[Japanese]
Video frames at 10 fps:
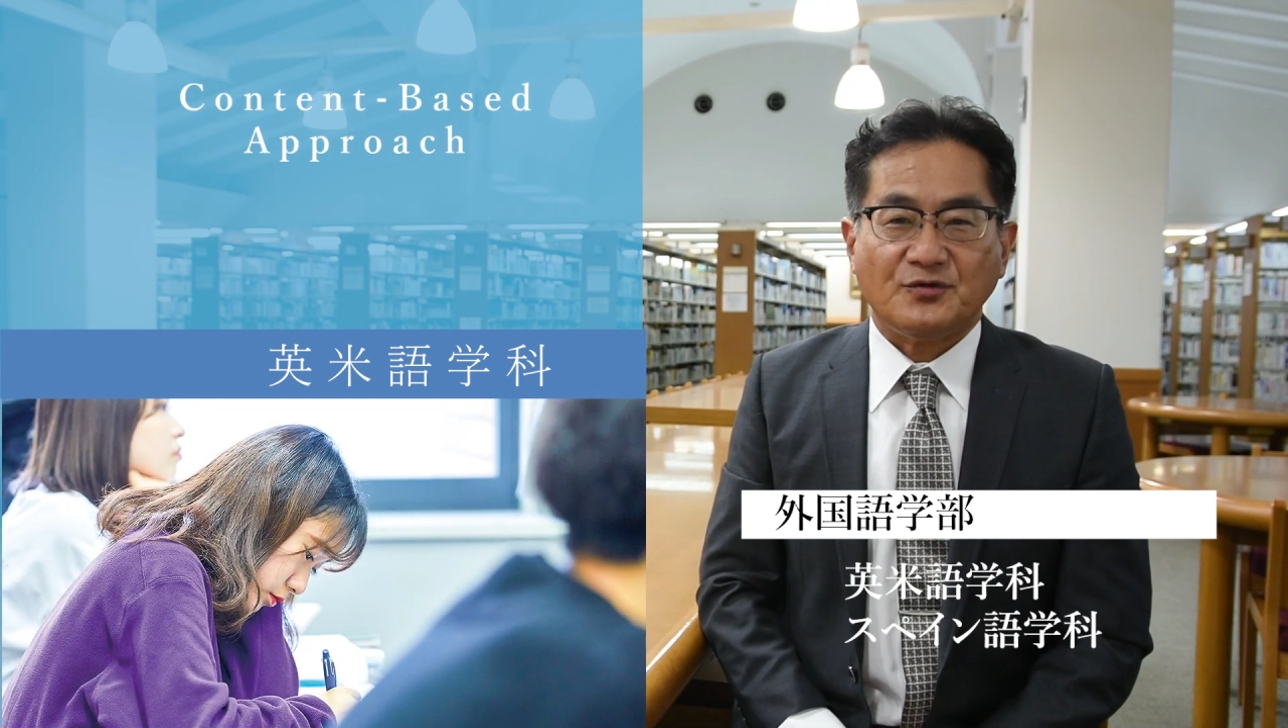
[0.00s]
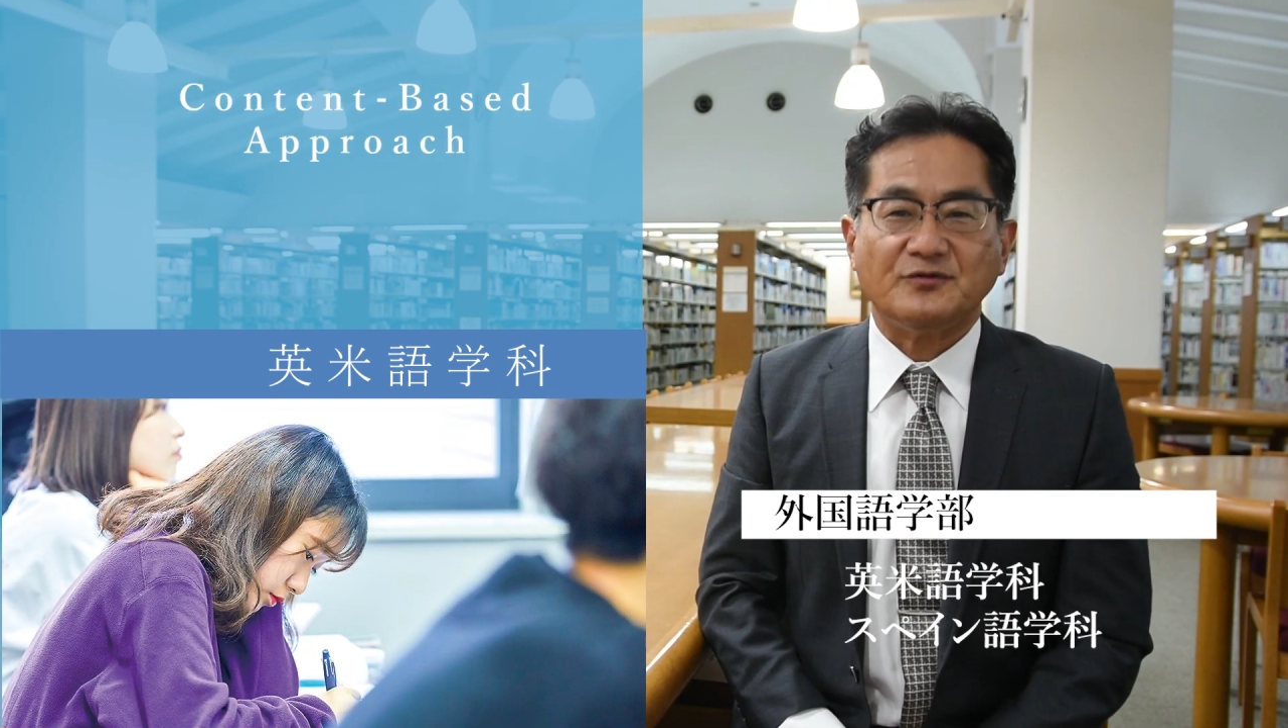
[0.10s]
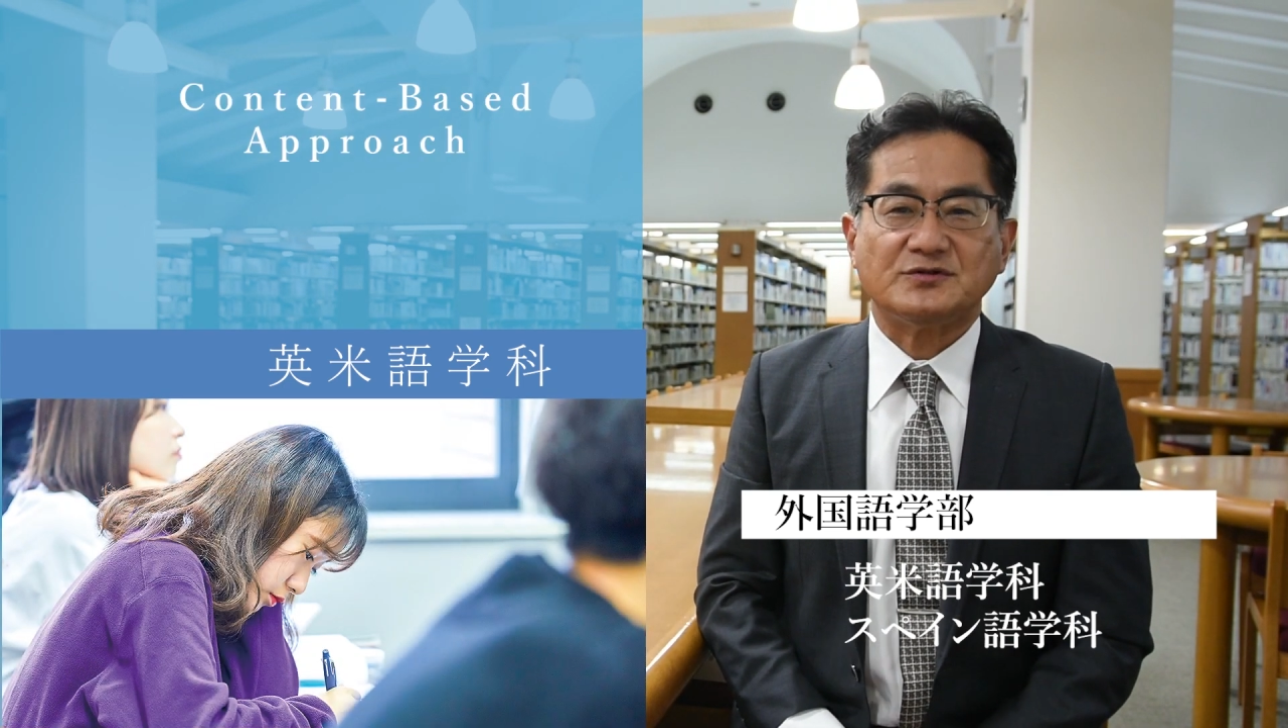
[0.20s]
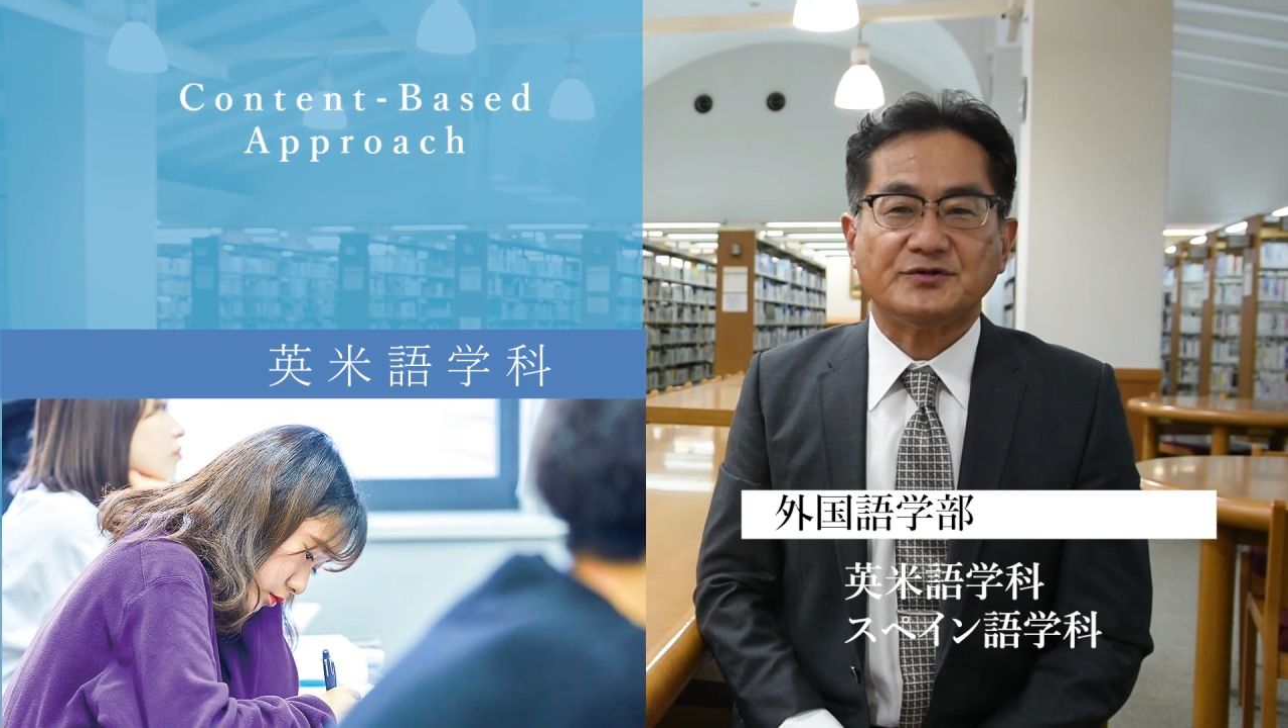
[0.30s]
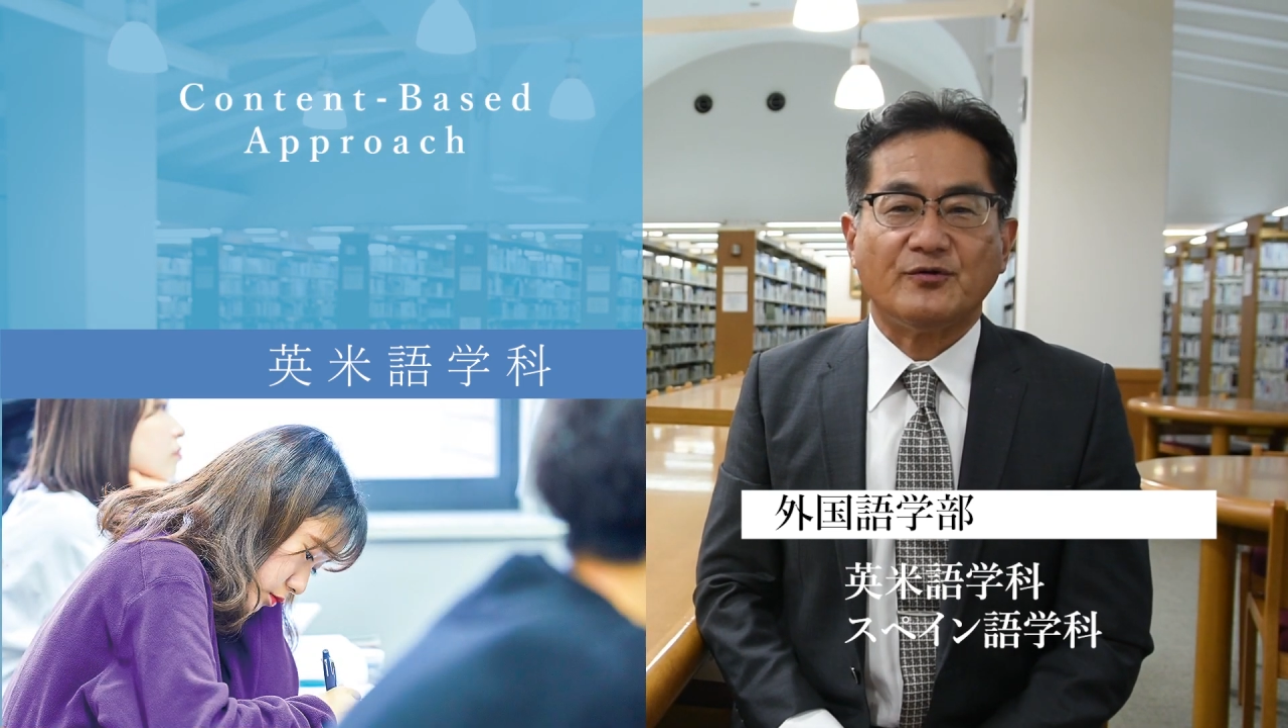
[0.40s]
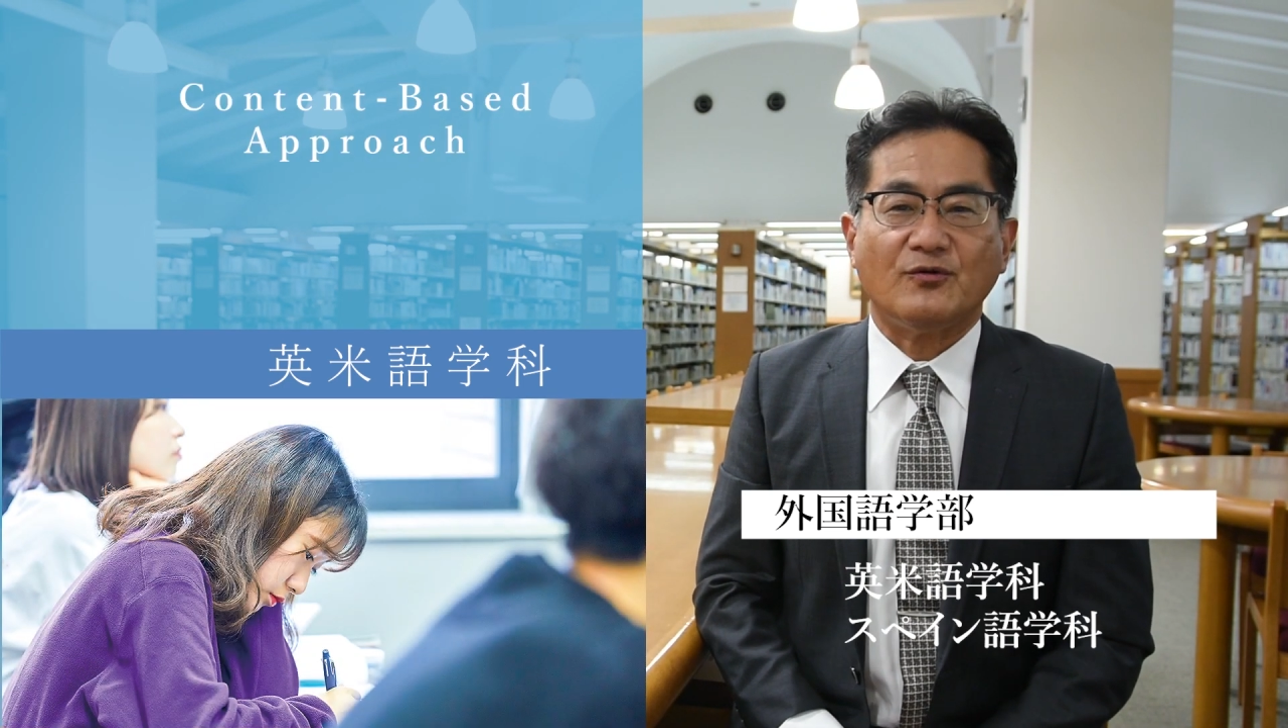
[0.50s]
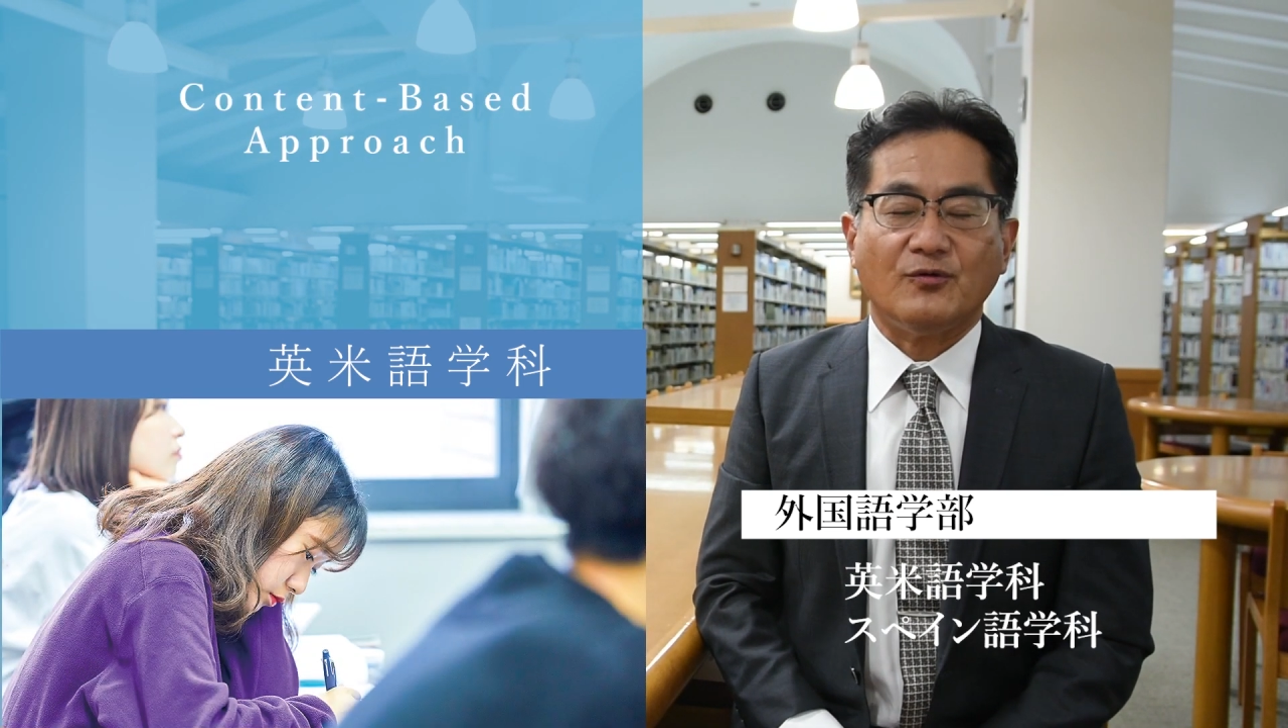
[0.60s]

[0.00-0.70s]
という授業